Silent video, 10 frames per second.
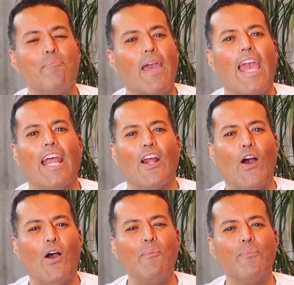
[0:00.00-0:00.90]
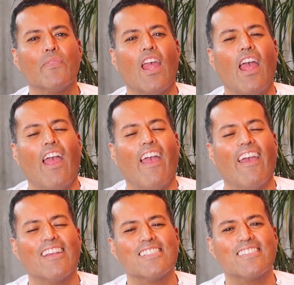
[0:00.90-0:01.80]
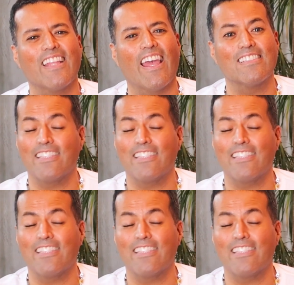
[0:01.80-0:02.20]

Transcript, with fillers: Pero, este,